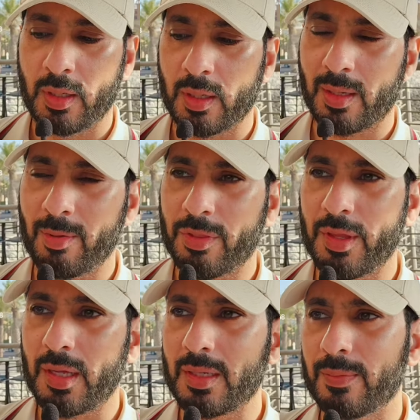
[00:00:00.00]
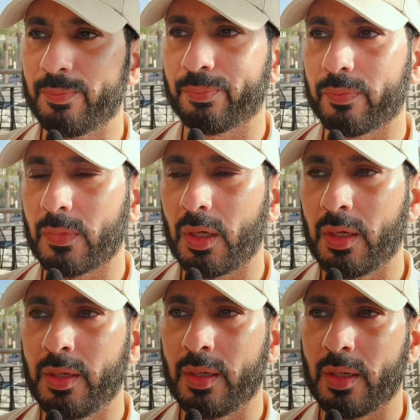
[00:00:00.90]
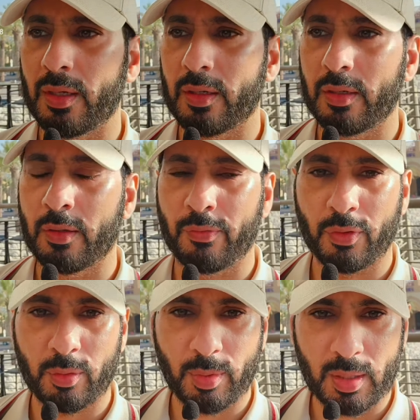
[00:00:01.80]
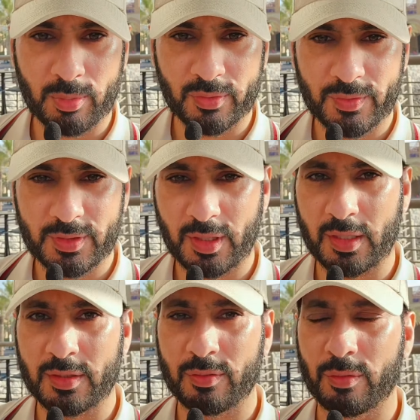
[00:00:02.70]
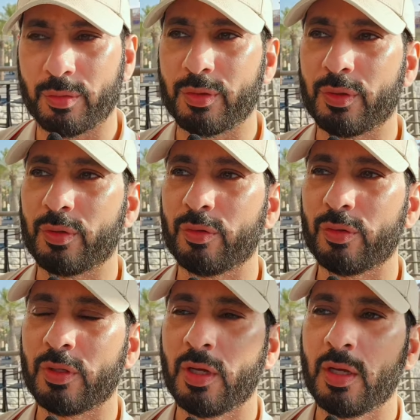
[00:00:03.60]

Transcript: الخبر الثاني ان في خبراء متفجرات يقولون يقول